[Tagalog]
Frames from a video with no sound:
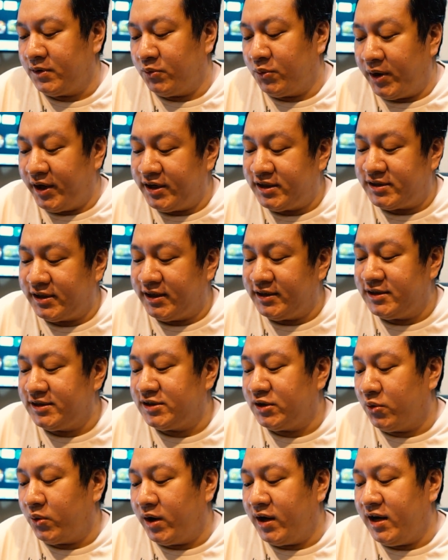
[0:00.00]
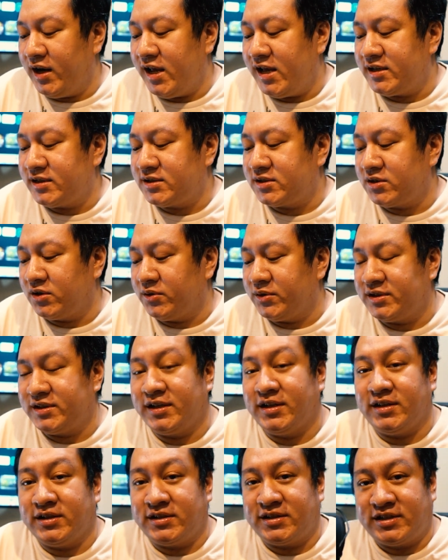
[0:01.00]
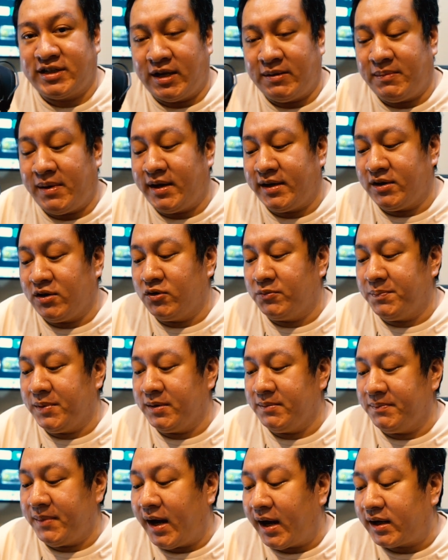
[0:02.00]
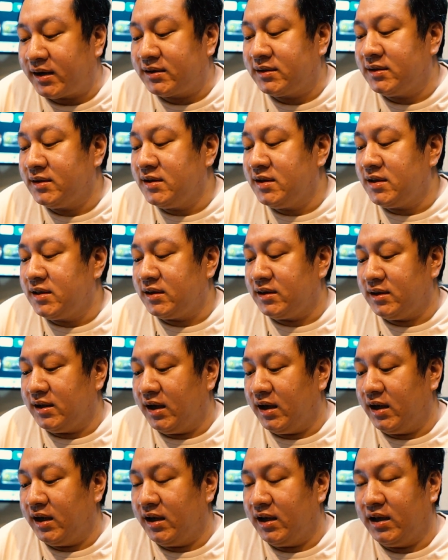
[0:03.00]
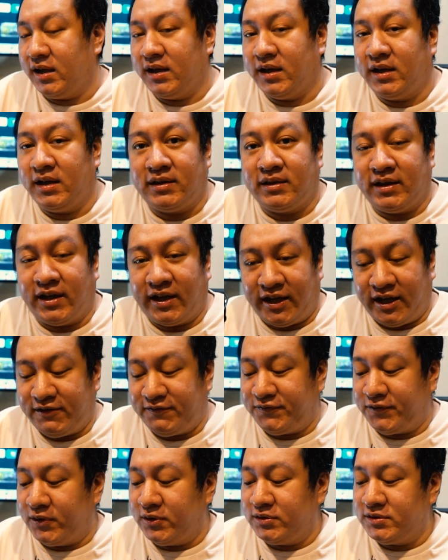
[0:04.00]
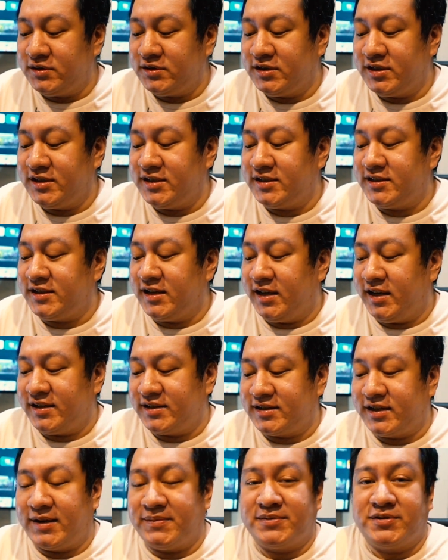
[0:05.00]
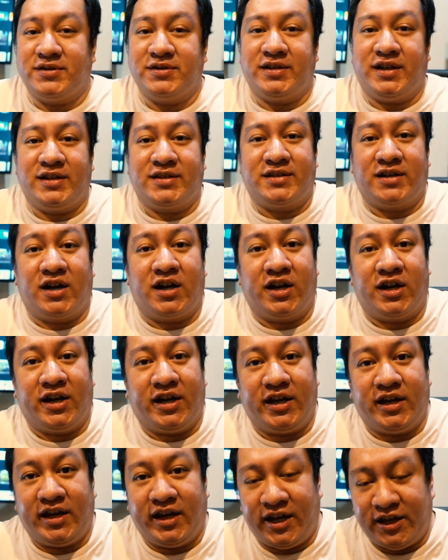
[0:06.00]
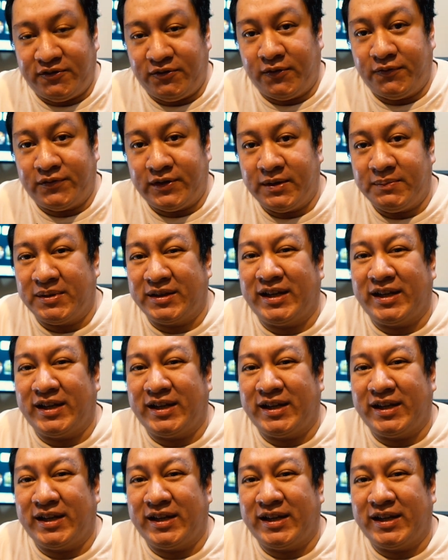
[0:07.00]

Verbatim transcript: Wired this is a wireless. So, it's a semi-open back na, na headphone. This is the Samsung SR850.